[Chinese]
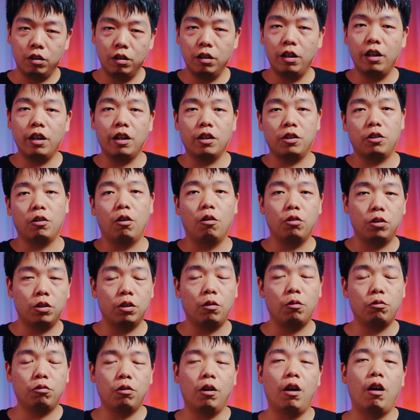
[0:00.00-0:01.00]
那个时候是
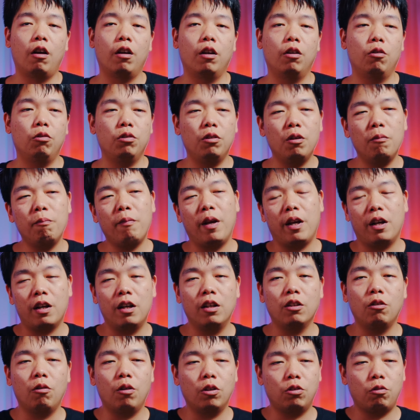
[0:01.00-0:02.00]
最好的，因为每个
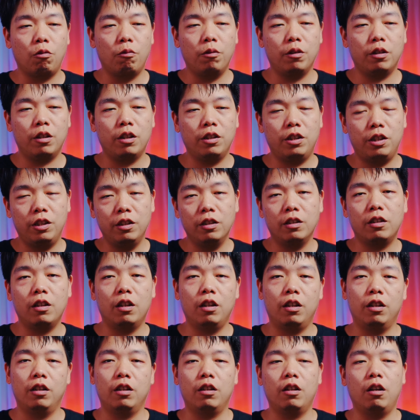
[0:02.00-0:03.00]
人都会从一个青涩
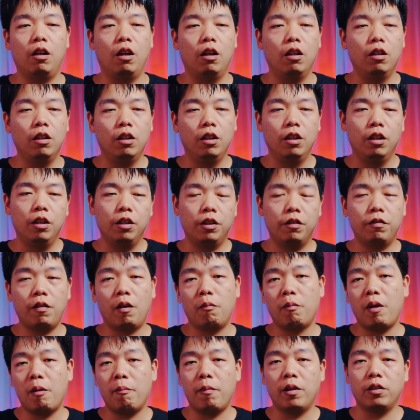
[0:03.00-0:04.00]
的一个地
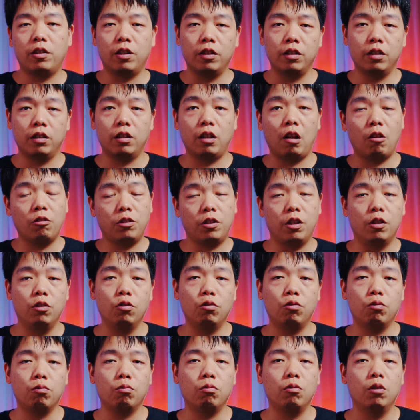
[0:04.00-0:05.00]
方慢慢成长到成
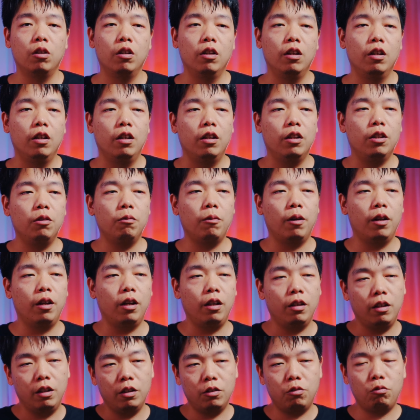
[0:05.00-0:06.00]
熟，因为
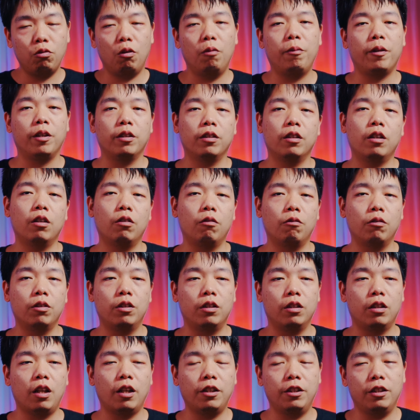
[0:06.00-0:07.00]
作品这个东
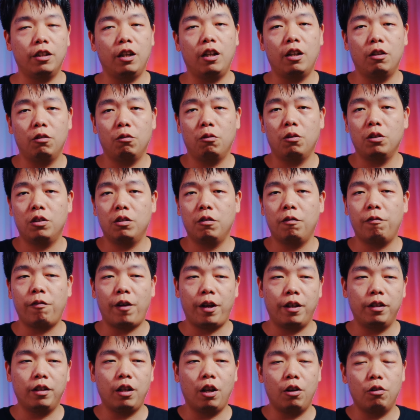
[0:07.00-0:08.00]
西它其实很多是
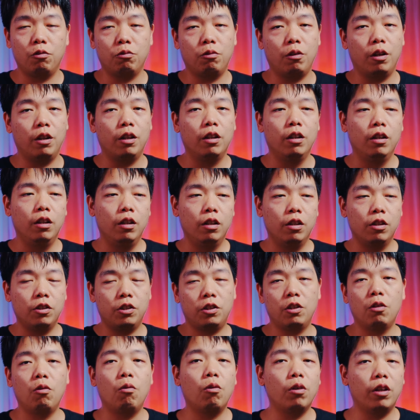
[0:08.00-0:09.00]
反映到你对
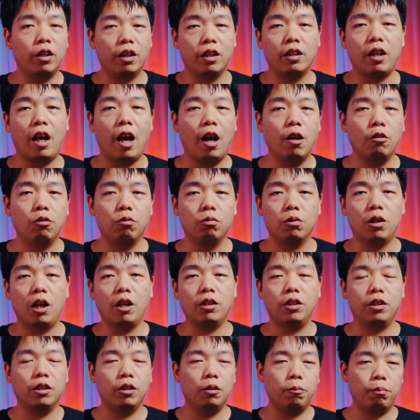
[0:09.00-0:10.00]
生活的一个态度，
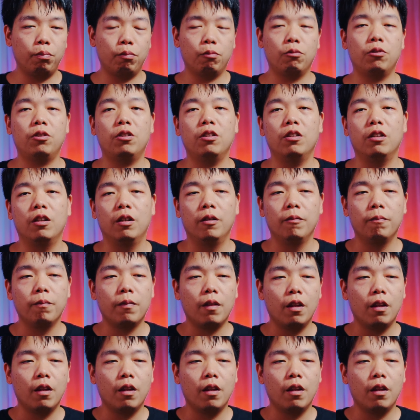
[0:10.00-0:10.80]
它其实不是